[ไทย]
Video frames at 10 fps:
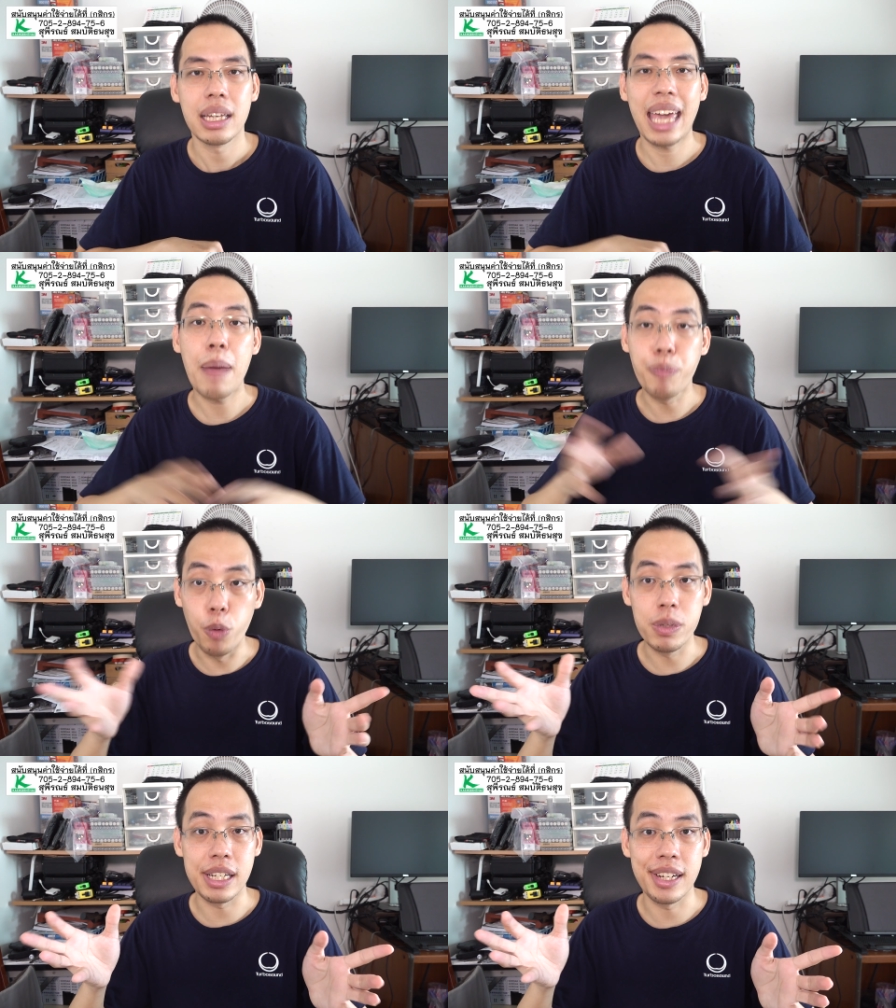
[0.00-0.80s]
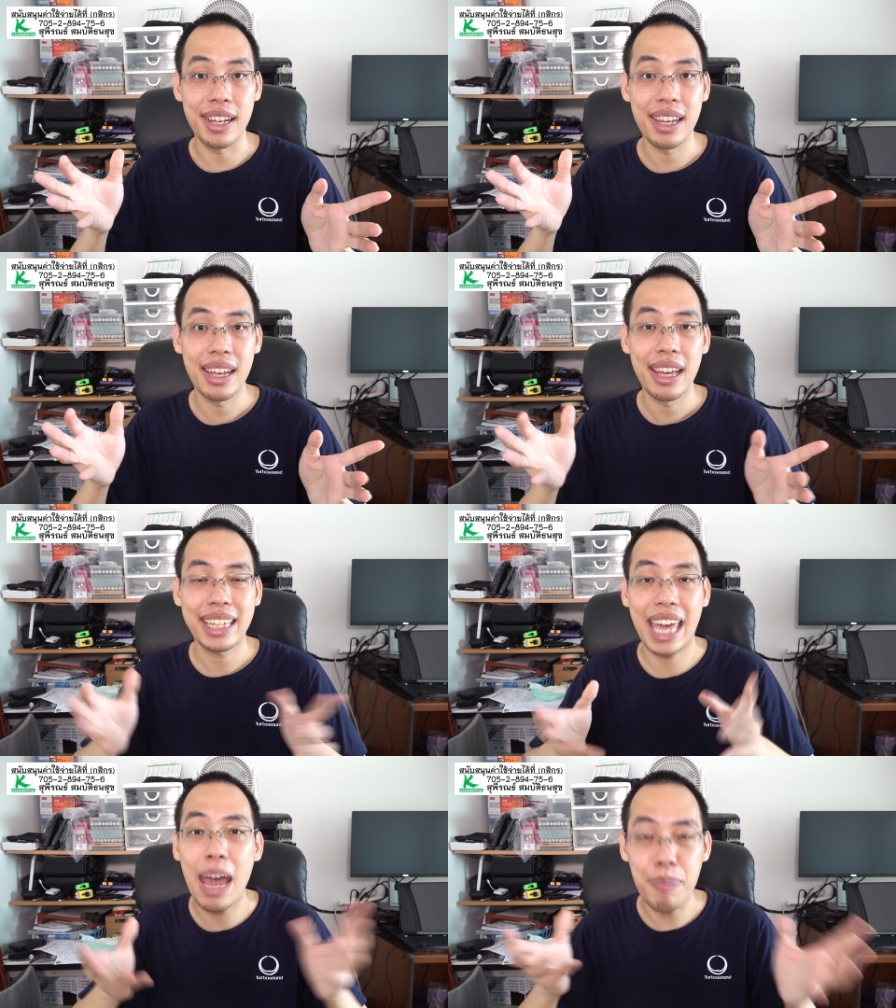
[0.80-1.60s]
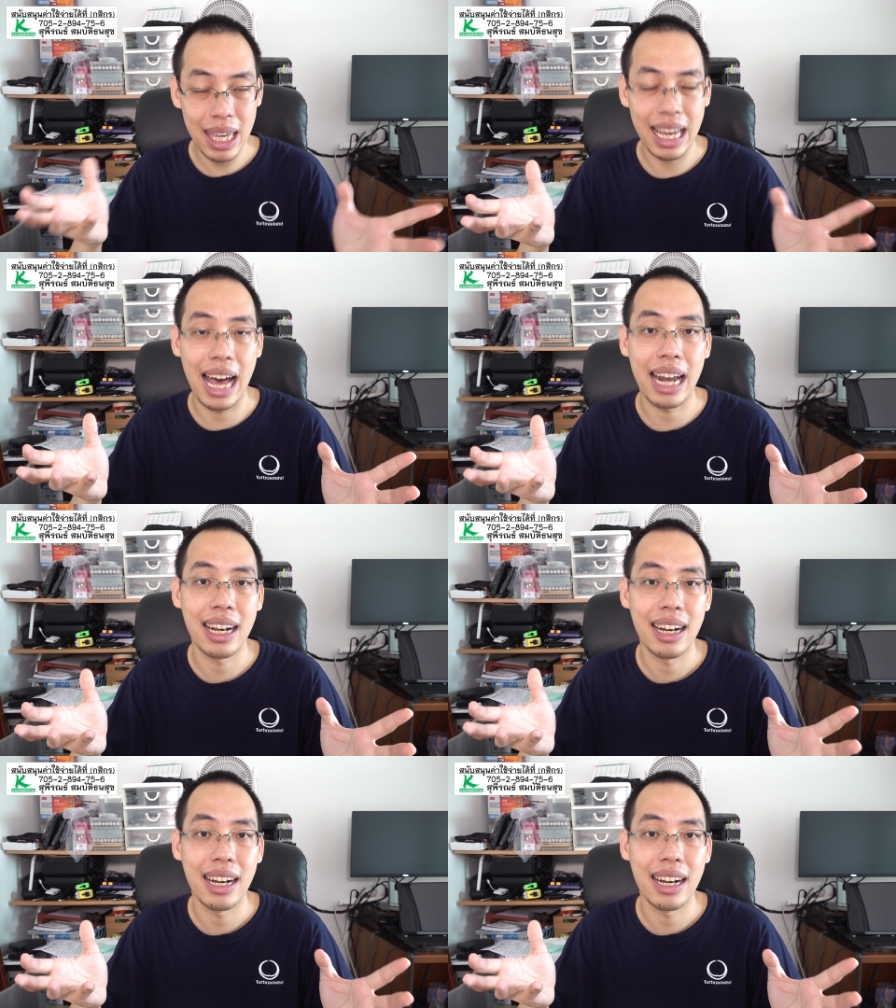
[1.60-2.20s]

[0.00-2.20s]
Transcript: แค่บูมเฉยๆ แค่มีงาน